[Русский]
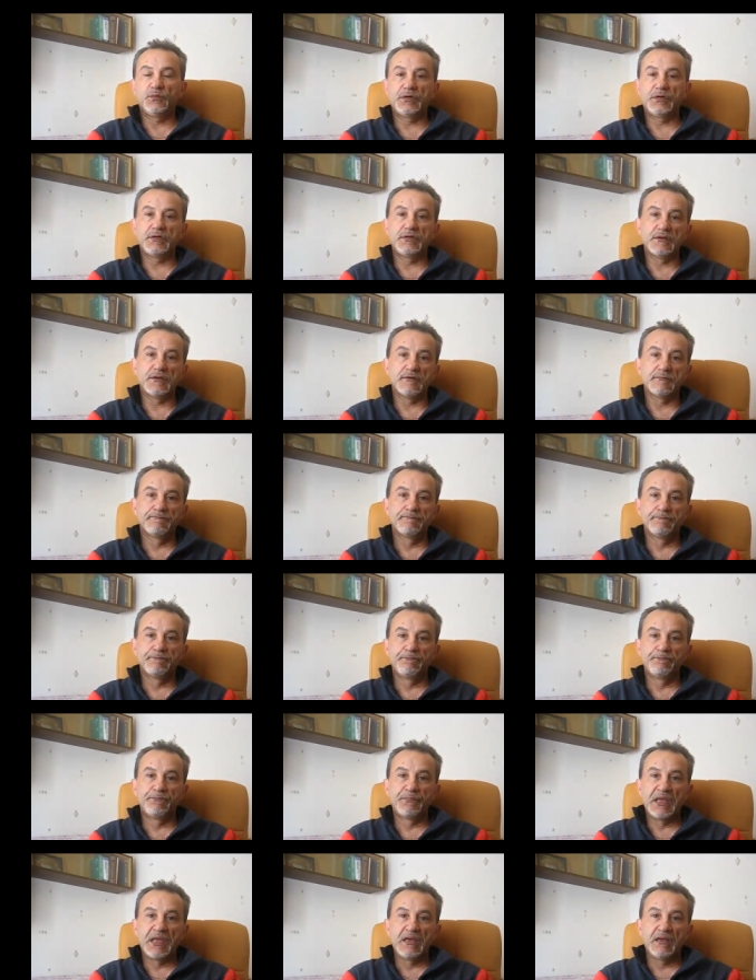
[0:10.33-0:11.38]
Добрый день.
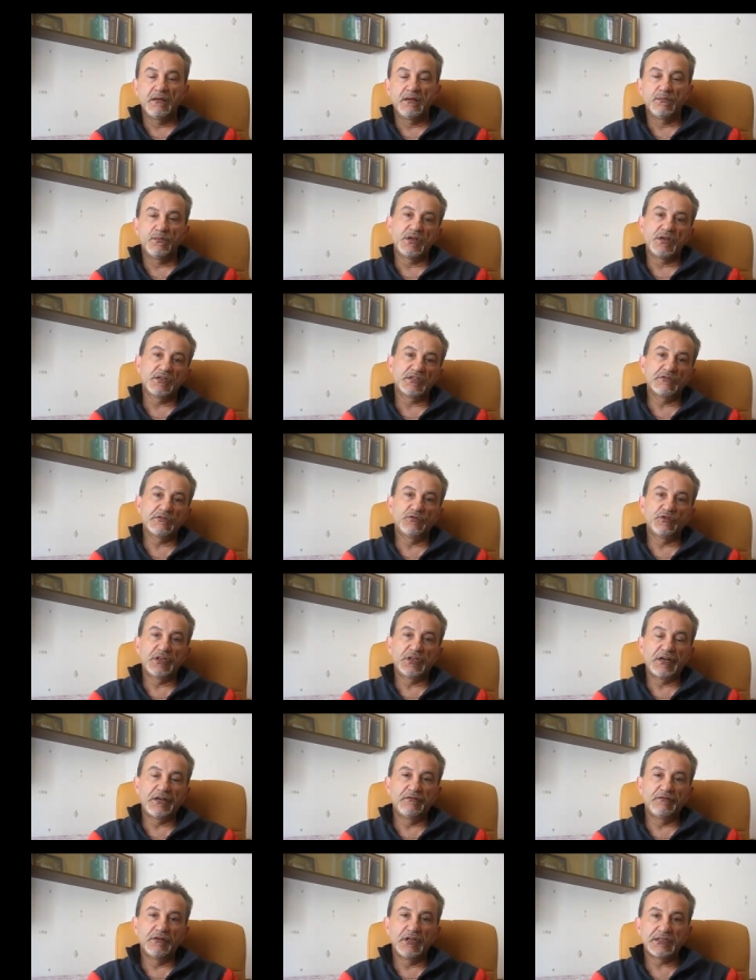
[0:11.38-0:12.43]
Меня зовут
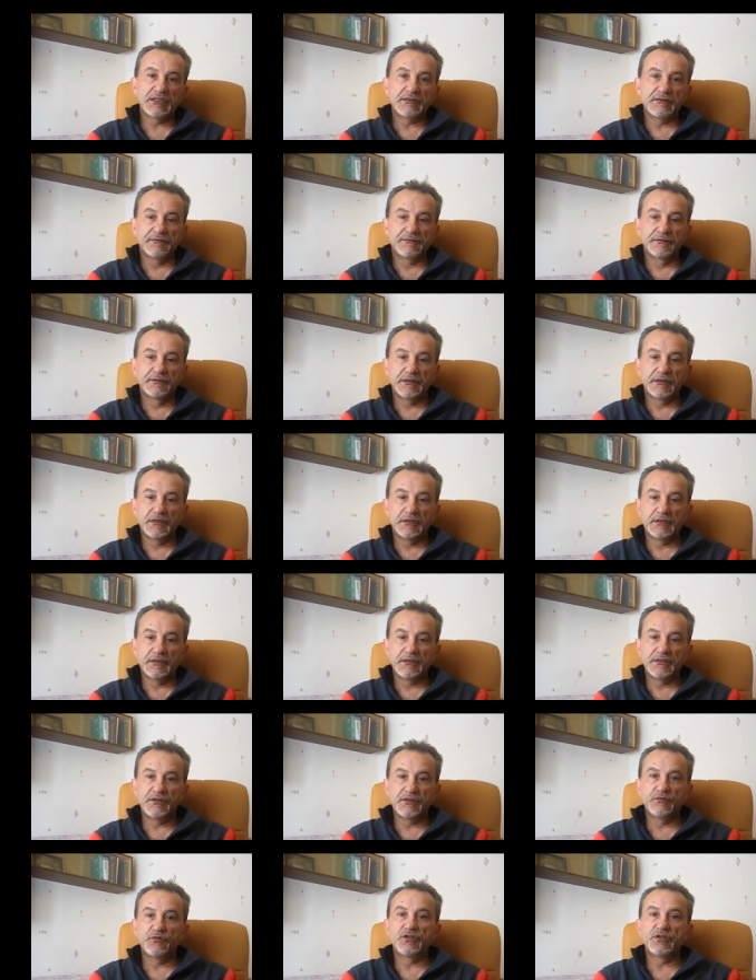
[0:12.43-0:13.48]
Олег Власов, э, и
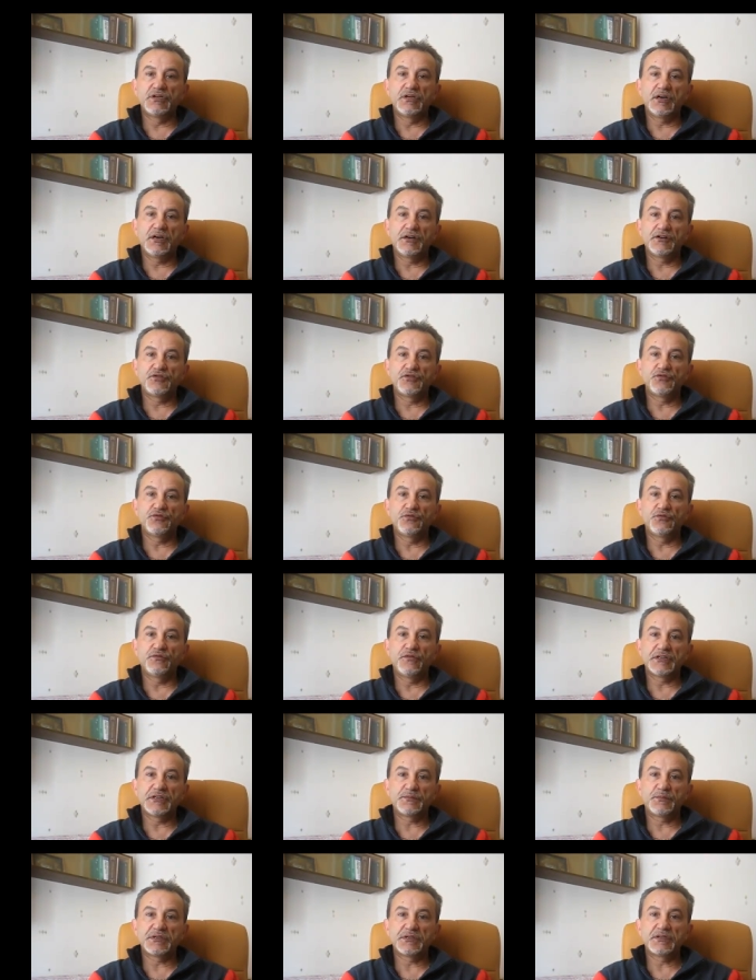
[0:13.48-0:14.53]
сегодня я хочу
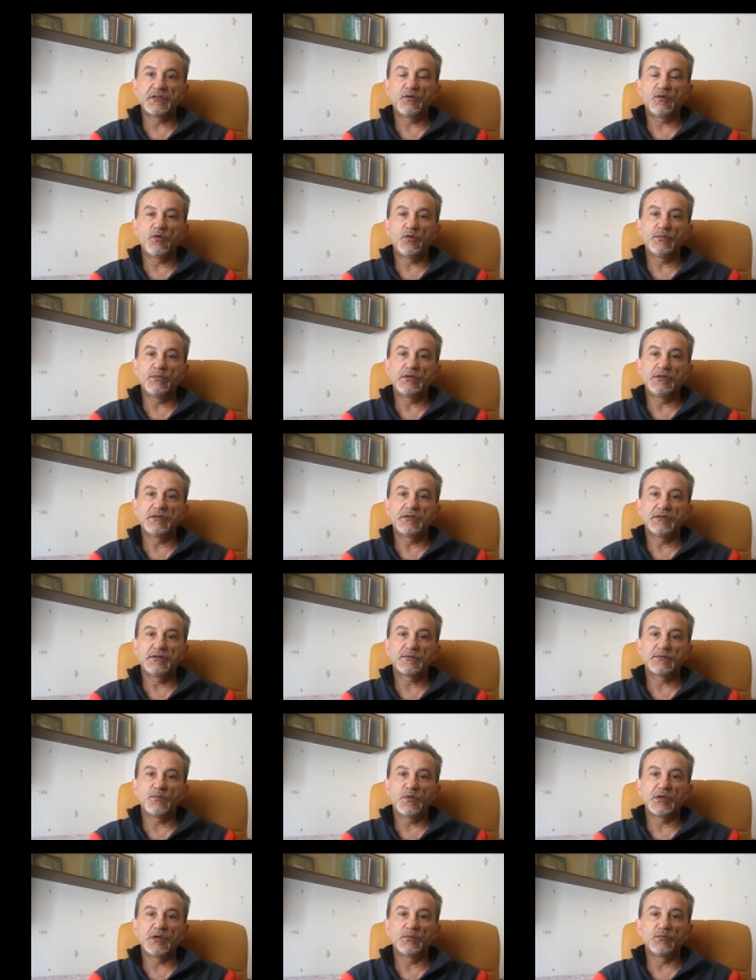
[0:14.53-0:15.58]
вас познакомить с
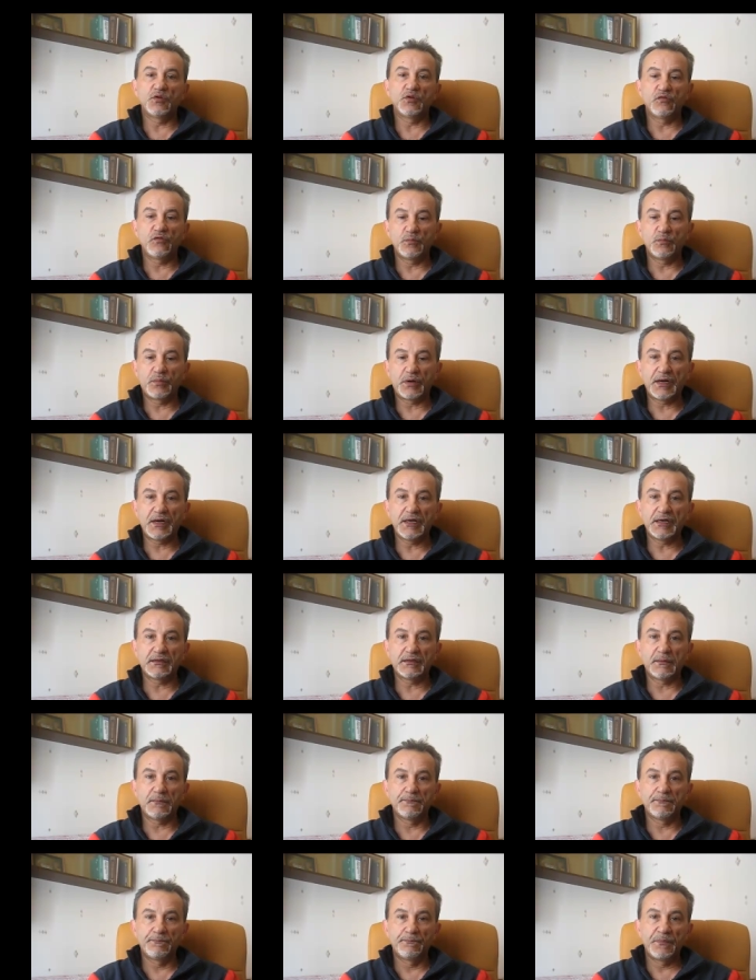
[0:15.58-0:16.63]
моим новым
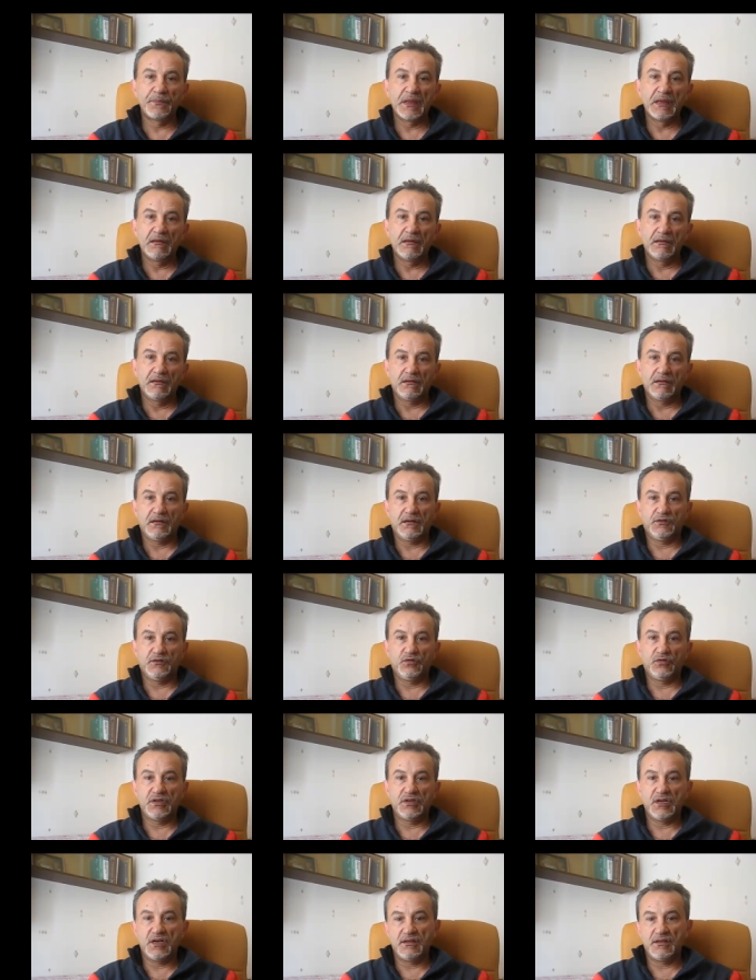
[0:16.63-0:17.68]
проектом,
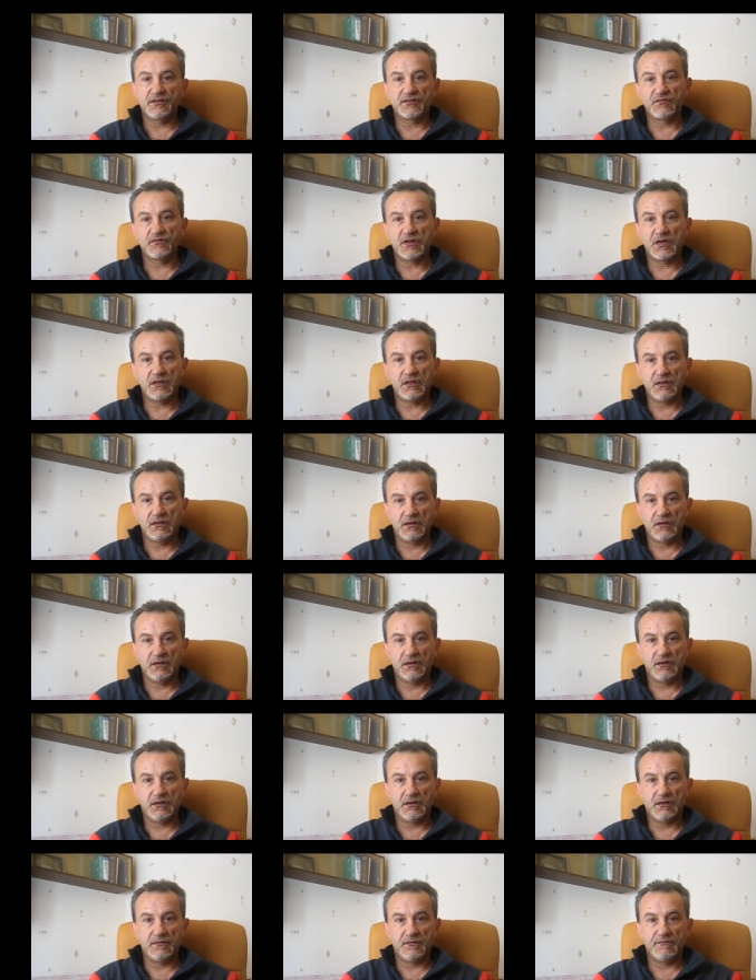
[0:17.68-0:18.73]
который я назвал
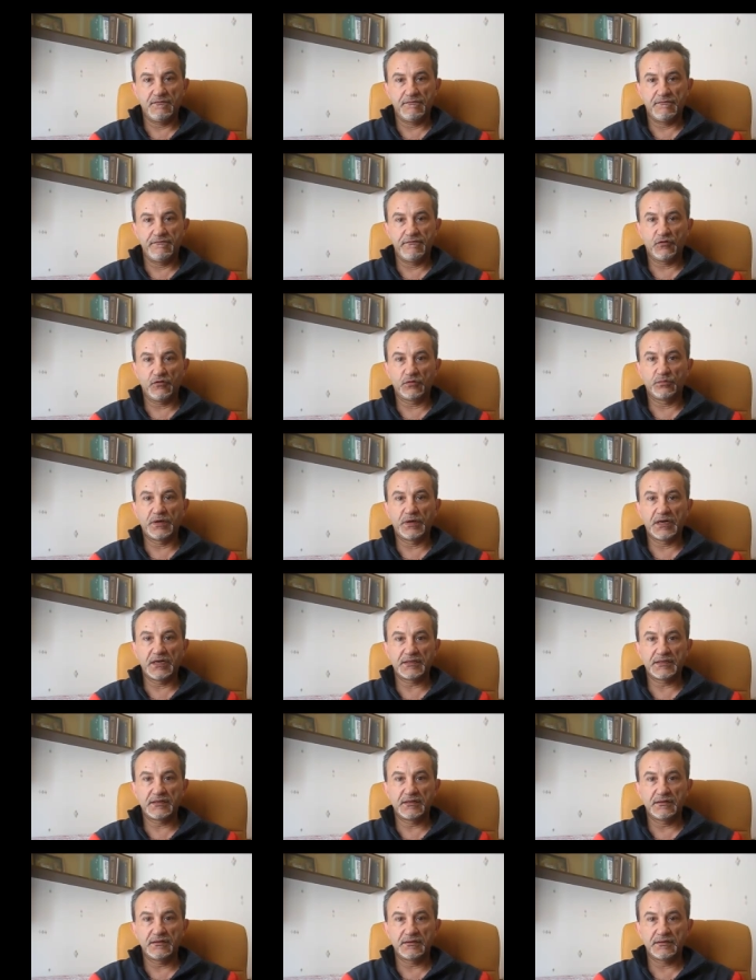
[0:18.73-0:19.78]
э,
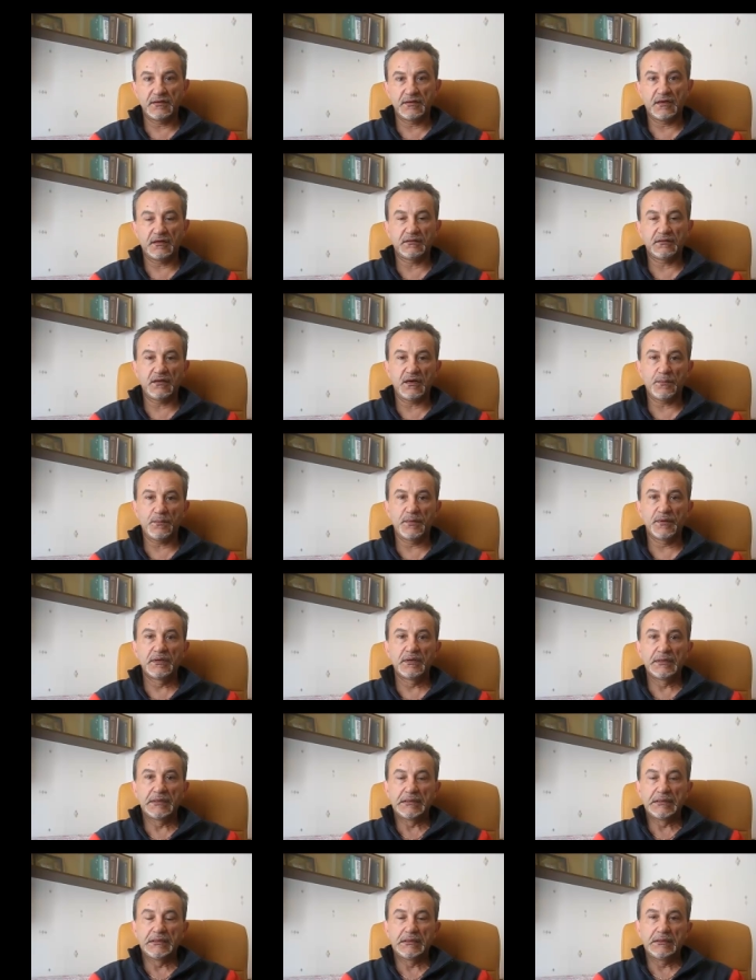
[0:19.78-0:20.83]
WordPress Startup
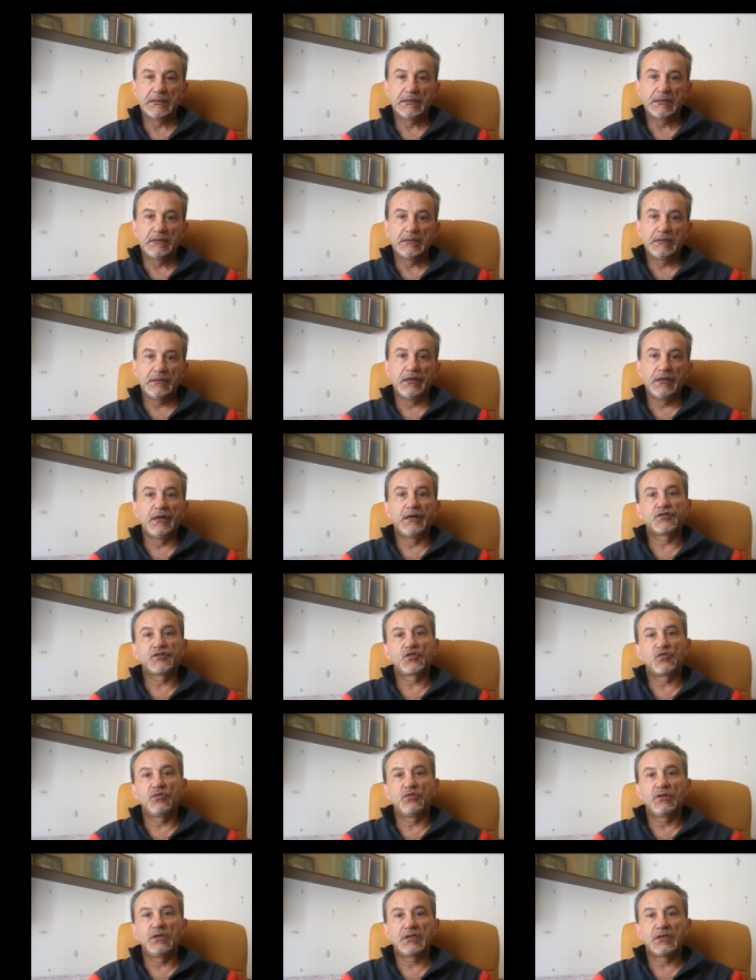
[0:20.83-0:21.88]
или
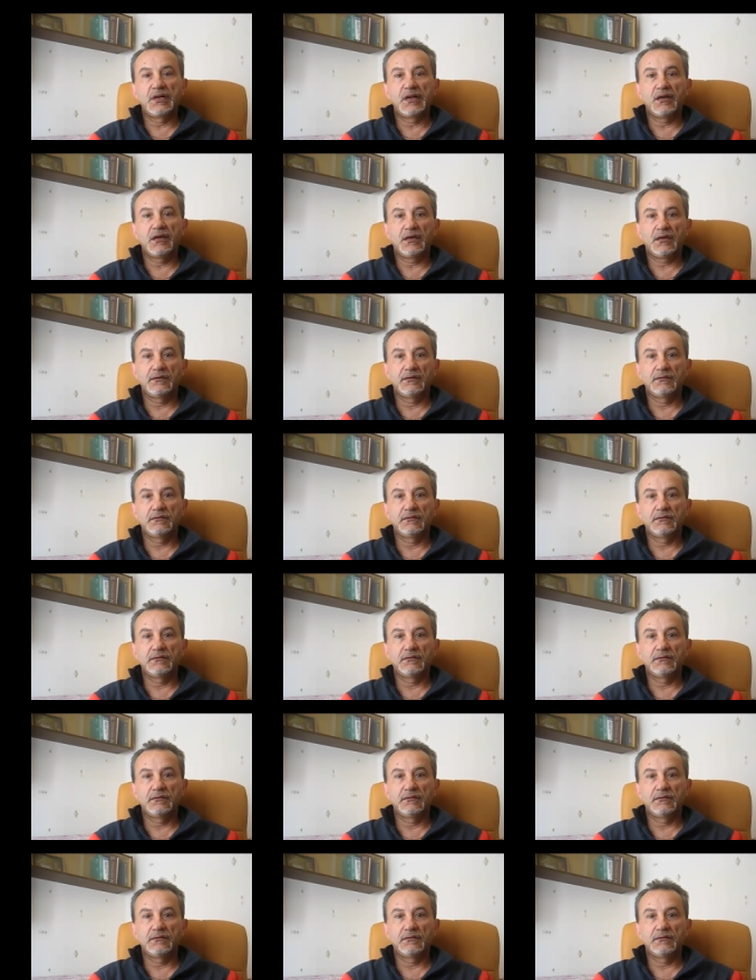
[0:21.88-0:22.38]
школа для